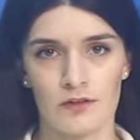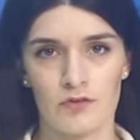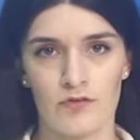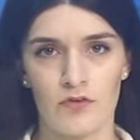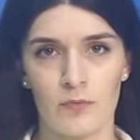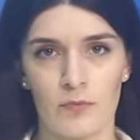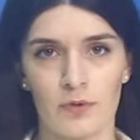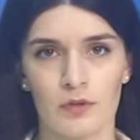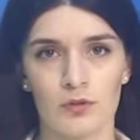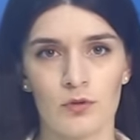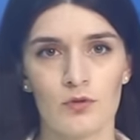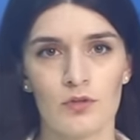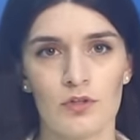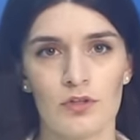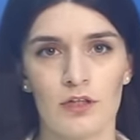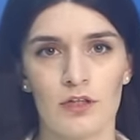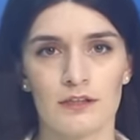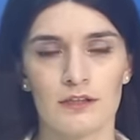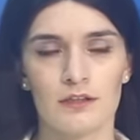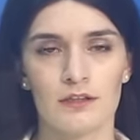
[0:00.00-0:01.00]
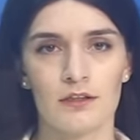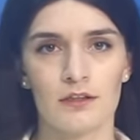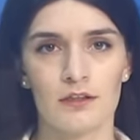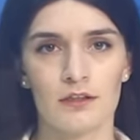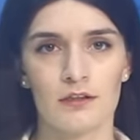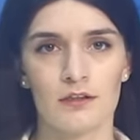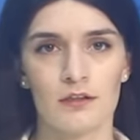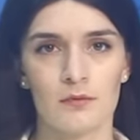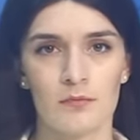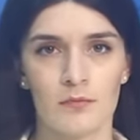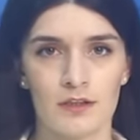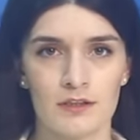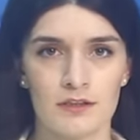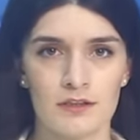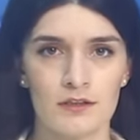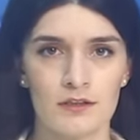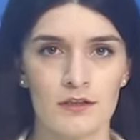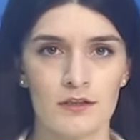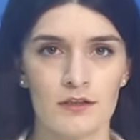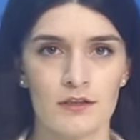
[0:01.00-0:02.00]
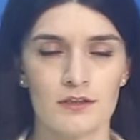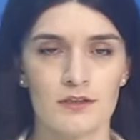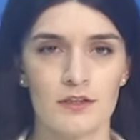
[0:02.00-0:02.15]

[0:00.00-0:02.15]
Две подруги, Асият и Мадина,